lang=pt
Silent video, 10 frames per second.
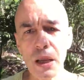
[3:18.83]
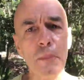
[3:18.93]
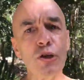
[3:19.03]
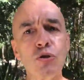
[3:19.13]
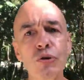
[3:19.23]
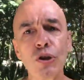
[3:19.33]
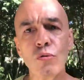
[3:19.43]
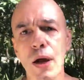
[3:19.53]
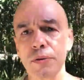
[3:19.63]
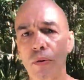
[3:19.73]
Mas
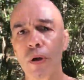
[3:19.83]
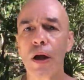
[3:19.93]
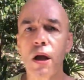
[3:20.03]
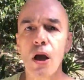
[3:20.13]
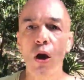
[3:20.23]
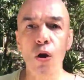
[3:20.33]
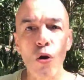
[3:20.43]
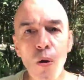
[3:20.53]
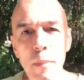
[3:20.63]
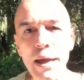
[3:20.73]
continuando.
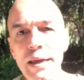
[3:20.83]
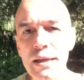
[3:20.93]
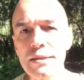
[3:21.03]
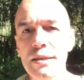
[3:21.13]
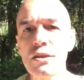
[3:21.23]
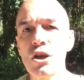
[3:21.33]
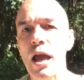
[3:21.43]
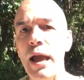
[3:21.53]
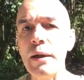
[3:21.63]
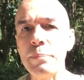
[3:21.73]
Como é que estas
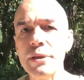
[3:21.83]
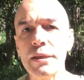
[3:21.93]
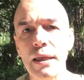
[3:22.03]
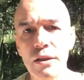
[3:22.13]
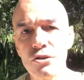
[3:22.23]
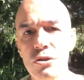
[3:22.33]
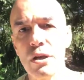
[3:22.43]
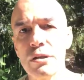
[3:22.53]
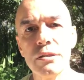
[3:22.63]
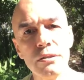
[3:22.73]
habilidades
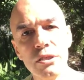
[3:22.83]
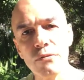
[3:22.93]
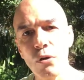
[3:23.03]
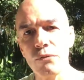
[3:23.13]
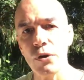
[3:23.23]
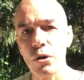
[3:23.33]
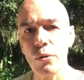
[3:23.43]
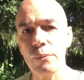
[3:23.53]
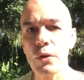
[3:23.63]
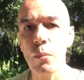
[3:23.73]
se desenvolveram?
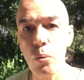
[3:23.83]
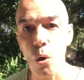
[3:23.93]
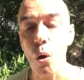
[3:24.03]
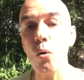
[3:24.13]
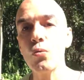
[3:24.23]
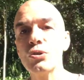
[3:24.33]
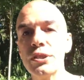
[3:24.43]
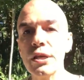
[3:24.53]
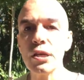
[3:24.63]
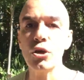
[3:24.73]
Bom,
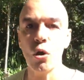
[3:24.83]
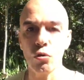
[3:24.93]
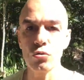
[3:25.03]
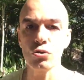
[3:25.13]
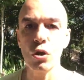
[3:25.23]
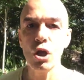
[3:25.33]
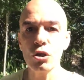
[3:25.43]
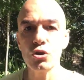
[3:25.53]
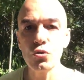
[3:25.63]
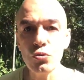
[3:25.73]
os arqueólogos
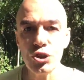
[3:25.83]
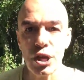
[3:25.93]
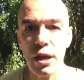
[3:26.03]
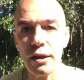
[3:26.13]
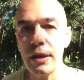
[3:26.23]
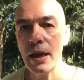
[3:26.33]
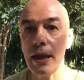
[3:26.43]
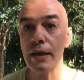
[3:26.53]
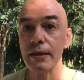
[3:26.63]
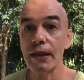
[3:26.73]
sugerem
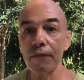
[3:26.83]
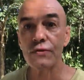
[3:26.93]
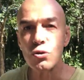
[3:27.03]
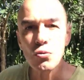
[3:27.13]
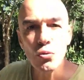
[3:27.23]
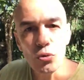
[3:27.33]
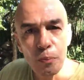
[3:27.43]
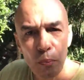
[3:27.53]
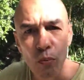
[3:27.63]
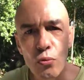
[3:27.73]
que deve ser um
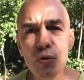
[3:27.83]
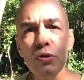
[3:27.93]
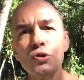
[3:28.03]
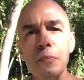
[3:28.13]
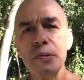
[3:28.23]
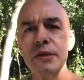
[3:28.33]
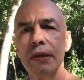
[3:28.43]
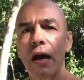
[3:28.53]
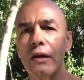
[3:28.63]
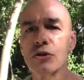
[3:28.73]
grupo muito
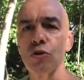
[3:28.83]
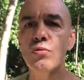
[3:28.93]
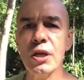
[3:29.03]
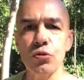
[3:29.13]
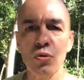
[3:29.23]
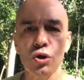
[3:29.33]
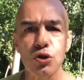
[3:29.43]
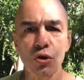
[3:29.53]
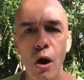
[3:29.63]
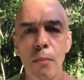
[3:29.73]
especial de coletores
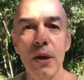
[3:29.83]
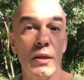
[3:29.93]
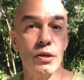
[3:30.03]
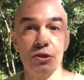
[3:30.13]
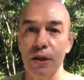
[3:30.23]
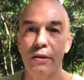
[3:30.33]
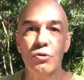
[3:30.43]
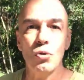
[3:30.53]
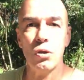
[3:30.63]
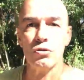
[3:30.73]
nómadas
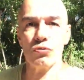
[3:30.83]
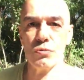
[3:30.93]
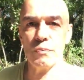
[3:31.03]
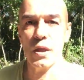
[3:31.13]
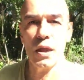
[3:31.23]
talentosos.